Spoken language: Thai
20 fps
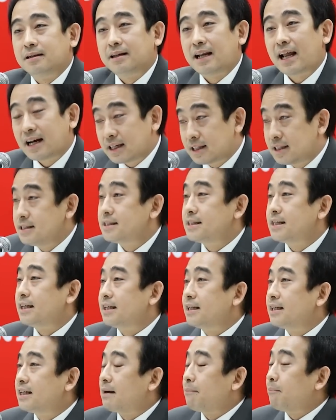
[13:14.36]
นั่นคือสิ่
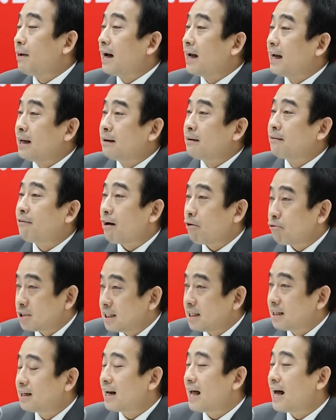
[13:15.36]
งที่ทำไมเรา
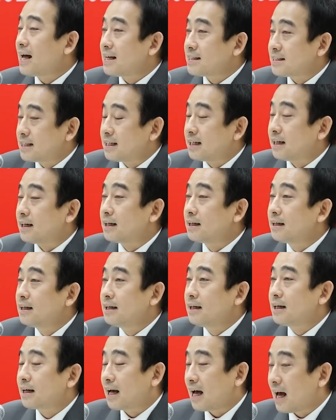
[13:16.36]
ถึงกล้าเสนอ
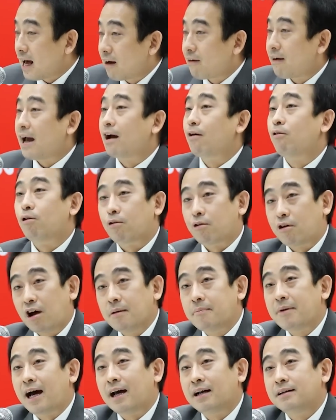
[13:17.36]
ค่าแรงหกร้อ
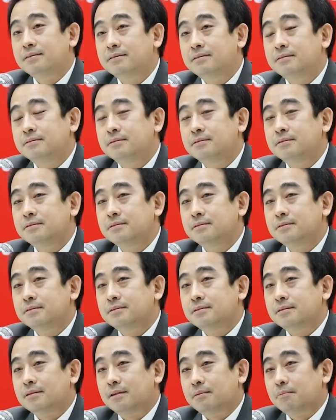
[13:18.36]
ยบาท
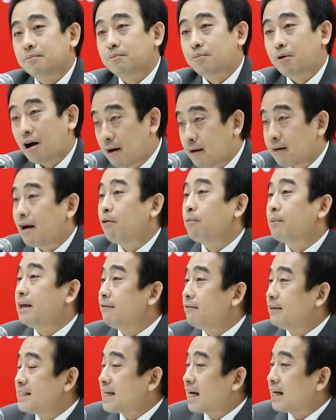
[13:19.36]
เพราะเรามี
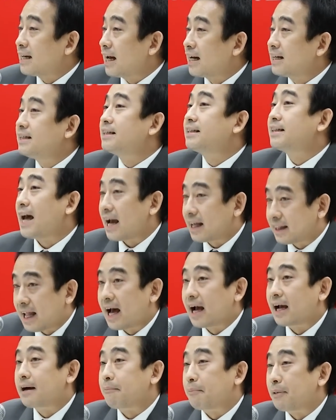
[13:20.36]
วิสัยทัศน์ที่แตก
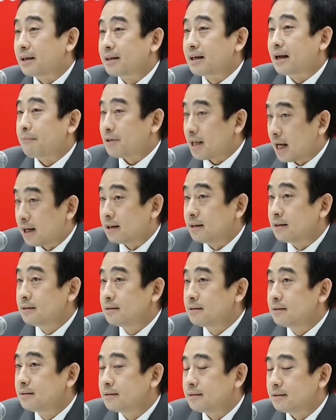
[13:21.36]
ต่างกับกับท่าน
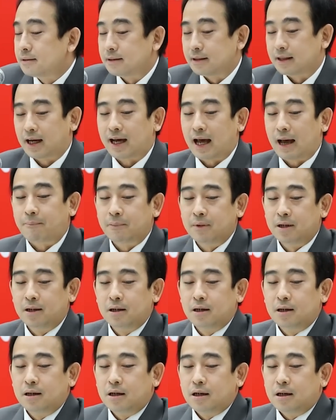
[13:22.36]
นะครับ
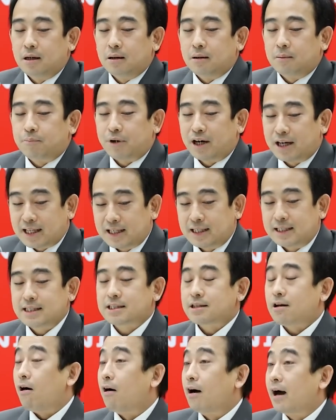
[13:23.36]
ประเด็น
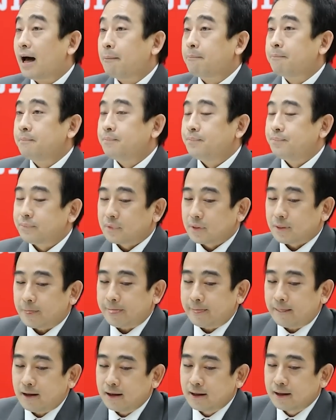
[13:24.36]
ที่สองครับ
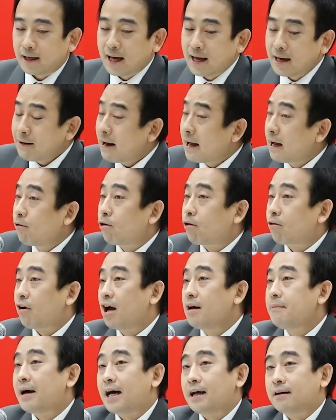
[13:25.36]
ค่าแรงหก
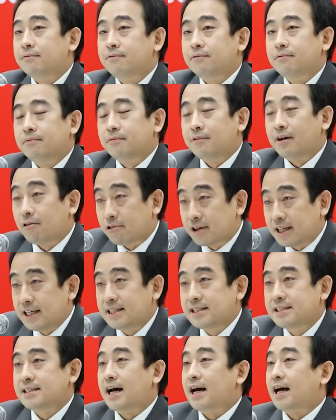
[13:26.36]
ร้อยบาทเรา
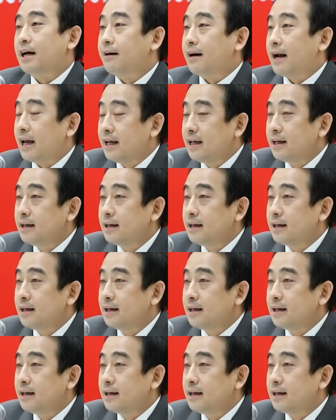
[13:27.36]
คิดจากอะไร